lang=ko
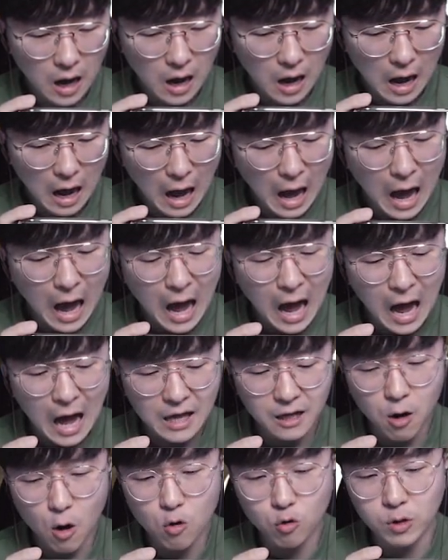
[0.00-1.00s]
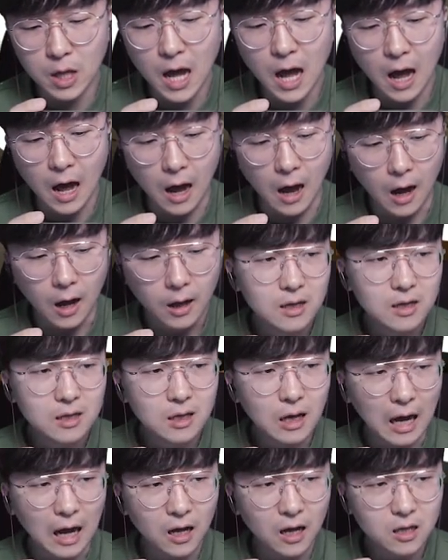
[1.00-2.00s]
아 이거구나
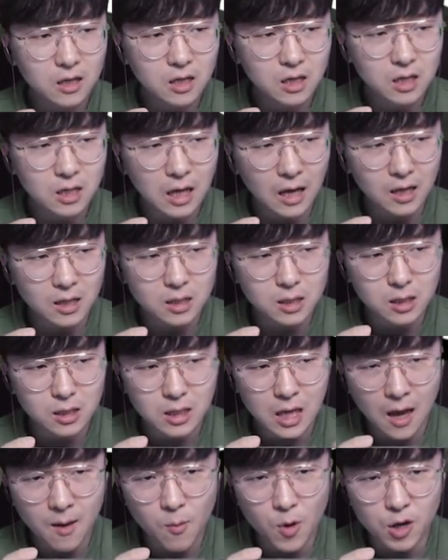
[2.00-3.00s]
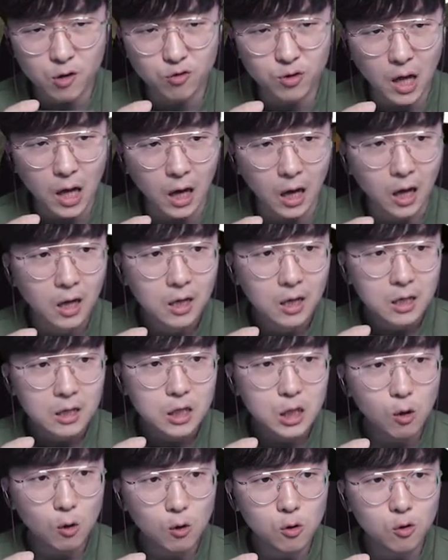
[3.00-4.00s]
이, 아 이게 그 세모이구나
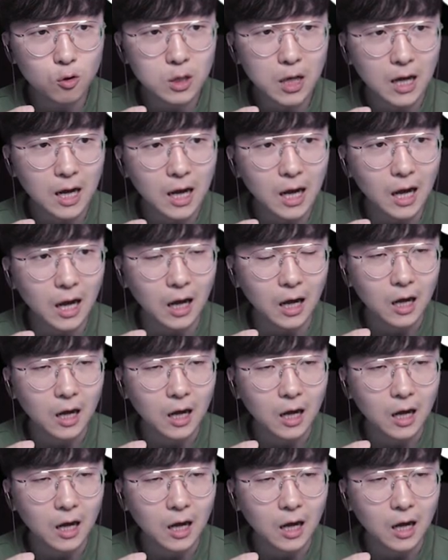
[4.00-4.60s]
이걸로다가